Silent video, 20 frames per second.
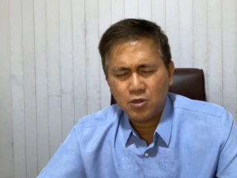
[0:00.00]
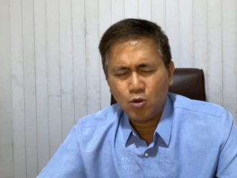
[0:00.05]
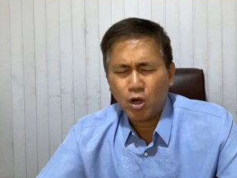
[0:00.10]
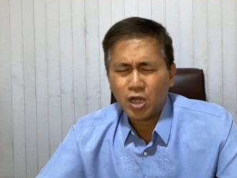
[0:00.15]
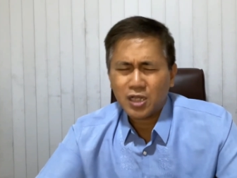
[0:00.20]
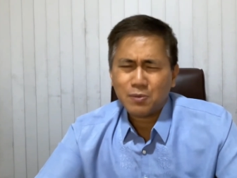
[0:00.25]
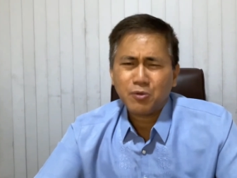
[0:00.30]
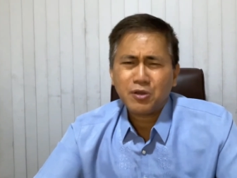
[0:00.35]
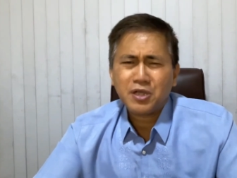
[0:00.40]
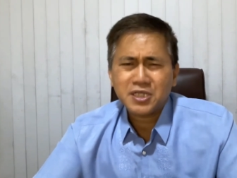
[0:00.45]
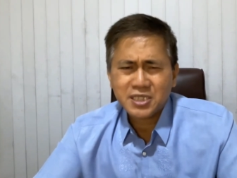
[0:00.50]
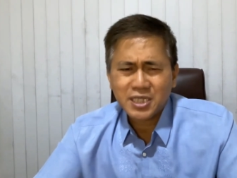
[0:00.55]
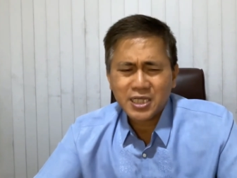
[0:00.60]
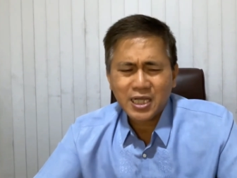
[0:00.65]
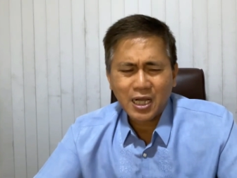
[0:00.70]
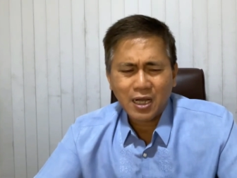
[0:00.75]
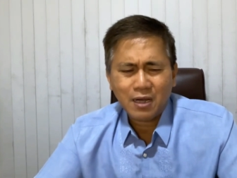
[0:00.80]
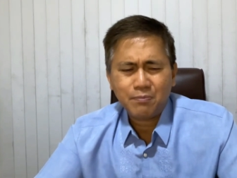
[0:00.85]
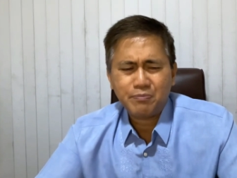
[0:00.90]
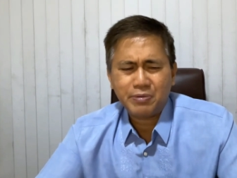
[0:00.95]
o at mong
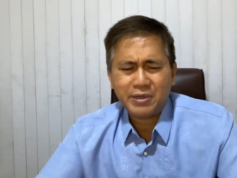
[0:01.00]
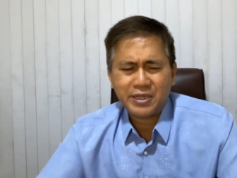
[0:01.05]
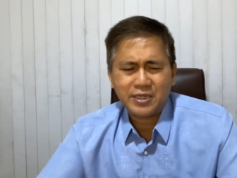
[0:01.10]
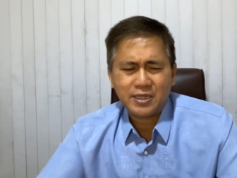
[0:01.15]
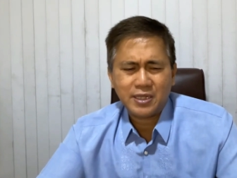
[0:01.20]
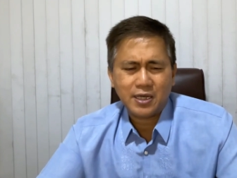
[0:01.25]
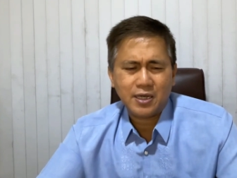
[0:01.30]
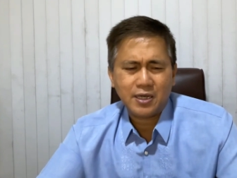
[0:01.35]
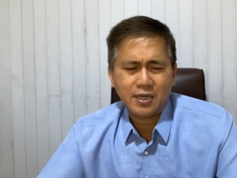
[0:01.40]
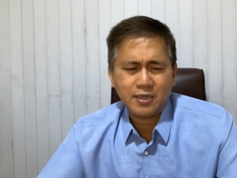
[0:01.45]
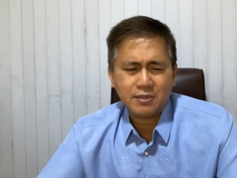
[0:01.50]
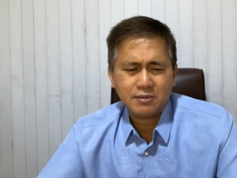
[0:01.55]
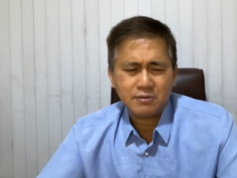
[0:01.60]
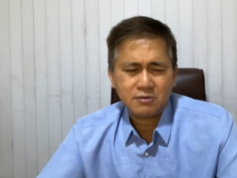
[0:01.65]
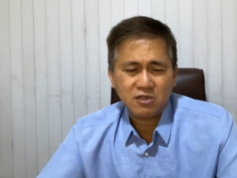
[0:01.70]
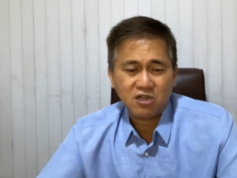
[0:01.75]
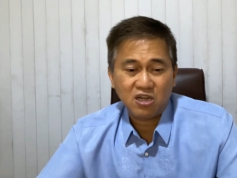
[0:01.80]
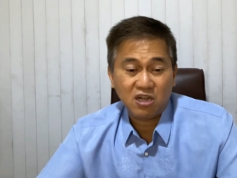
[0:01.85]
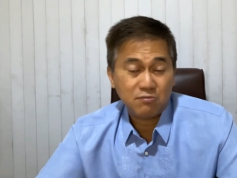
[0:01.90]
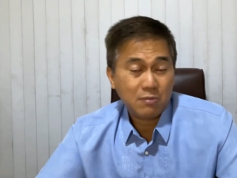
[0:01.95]
isikapin na
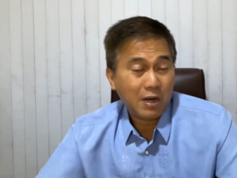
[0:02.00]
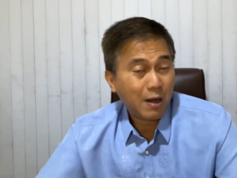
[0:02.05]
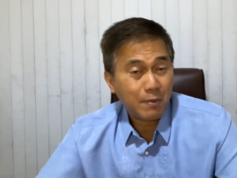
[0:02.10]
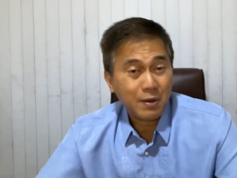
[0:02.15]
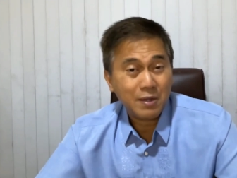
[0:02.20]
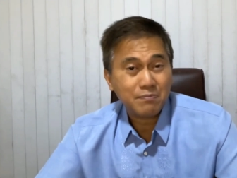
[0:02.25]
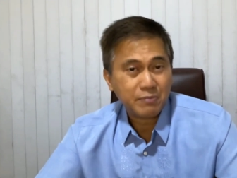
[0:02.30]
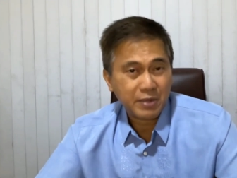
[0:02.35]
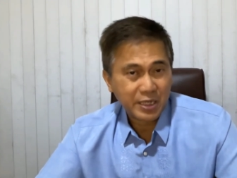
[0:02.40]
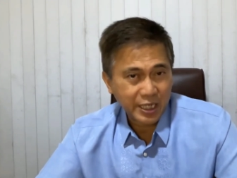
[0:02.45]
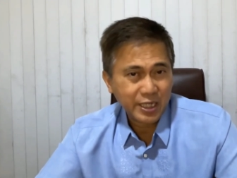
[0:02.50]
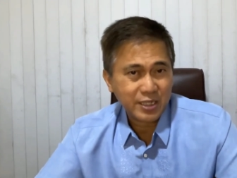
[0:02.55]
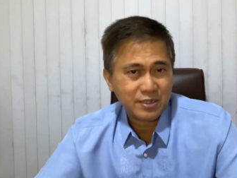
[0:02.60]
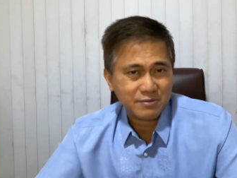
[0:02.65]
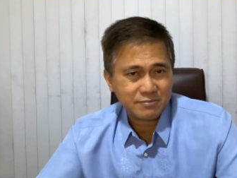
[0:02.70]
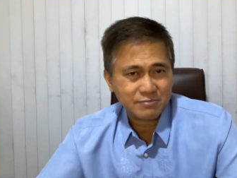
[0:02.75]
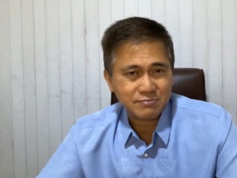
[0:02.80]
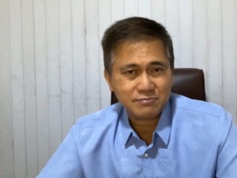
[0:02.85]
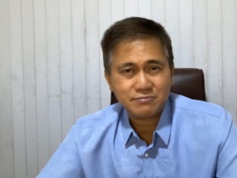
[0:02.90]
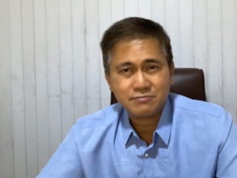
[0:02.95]
lumaban pa
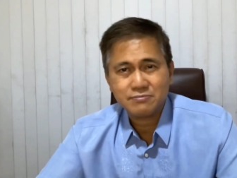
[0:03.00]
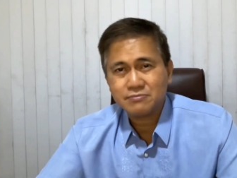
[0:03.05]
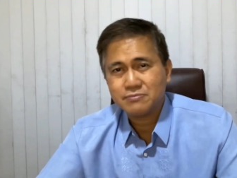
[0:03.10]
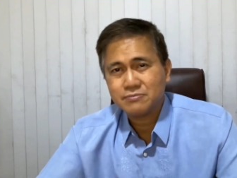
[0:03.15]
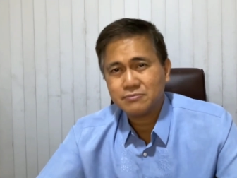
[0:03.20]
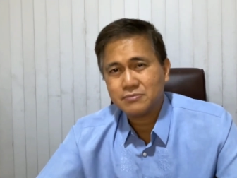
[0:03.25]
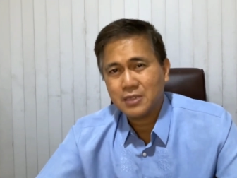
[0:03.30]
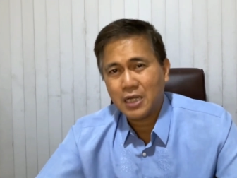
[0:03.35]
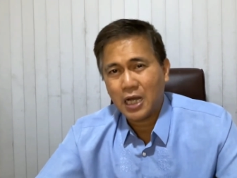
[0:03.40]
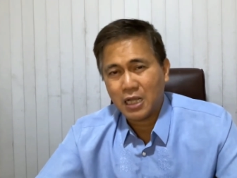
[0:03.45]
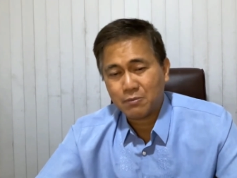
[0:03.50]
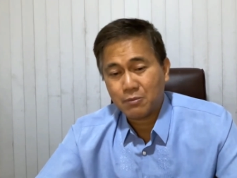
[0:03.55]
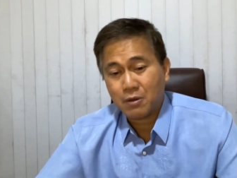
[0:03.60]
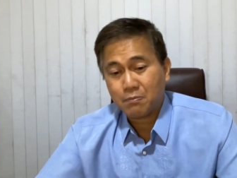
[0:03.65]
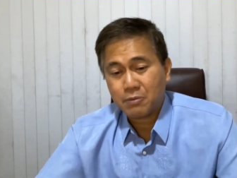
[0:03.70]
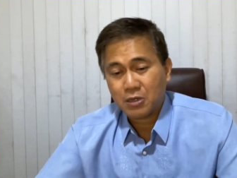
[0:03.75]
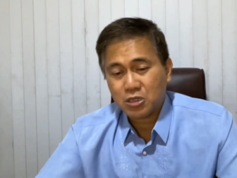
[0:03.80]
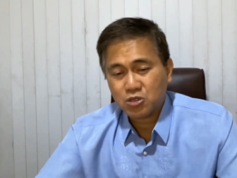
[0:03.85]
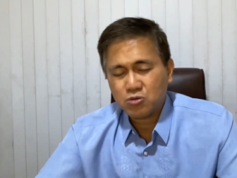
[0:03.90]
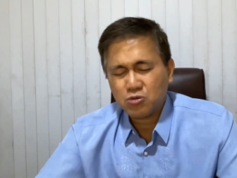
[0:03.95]
rin at
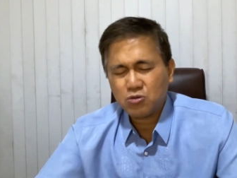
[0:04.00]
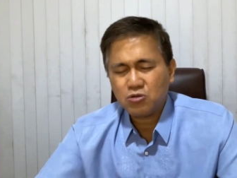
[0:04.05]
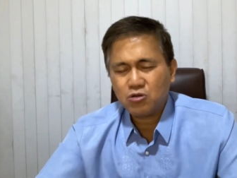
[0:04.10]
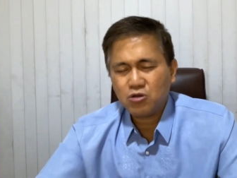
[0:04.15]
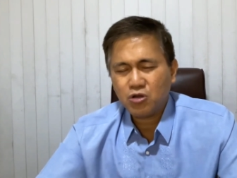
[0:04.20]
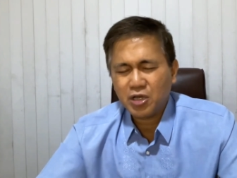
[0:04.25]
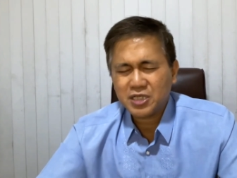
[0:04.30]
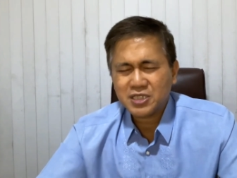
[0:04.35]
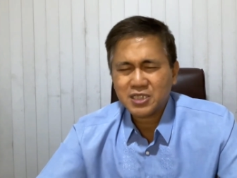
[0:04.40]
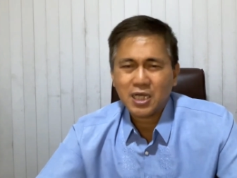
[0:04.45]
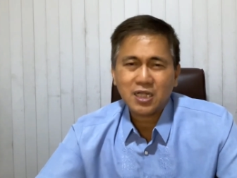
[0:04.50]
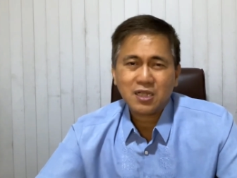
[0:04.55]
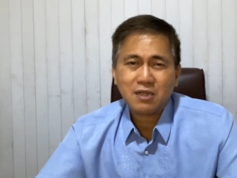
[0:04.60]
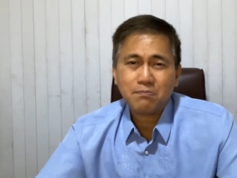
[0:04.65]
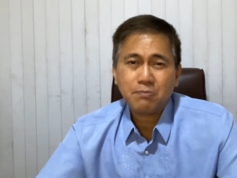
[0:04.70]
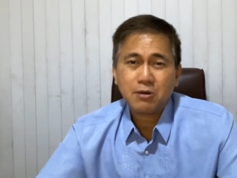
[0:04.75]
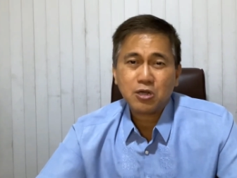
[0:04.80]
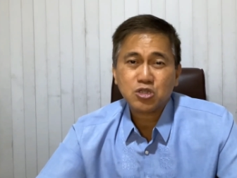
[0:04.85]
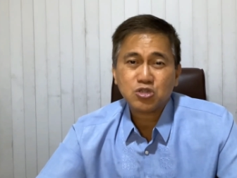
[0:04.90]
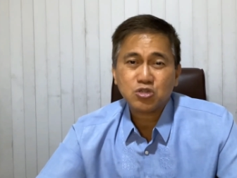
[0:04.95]
magpatuloy sa
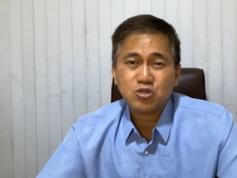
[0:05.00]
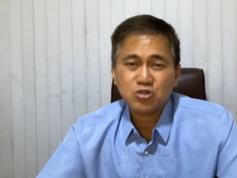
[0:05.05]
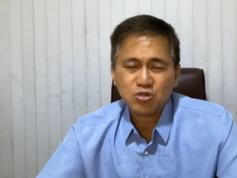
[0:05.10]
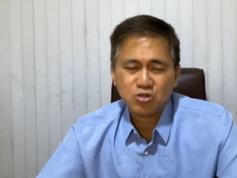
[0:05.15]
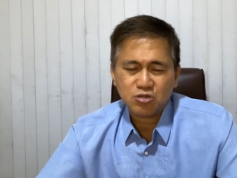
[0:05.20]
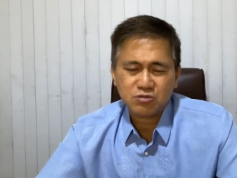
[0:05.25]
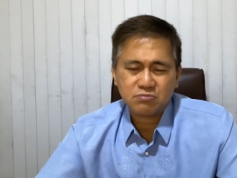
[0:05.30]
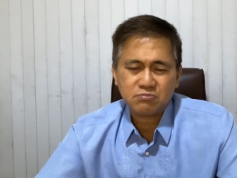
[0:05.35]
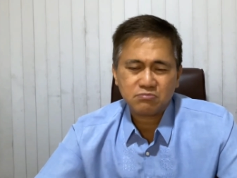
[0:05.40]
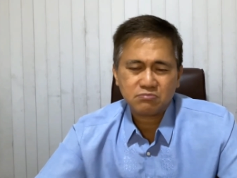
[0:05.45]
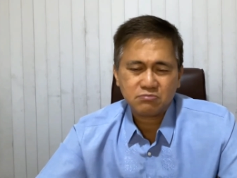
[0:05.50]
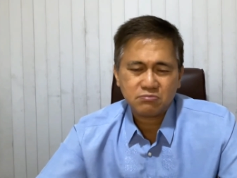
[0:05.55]
ating pagsunod,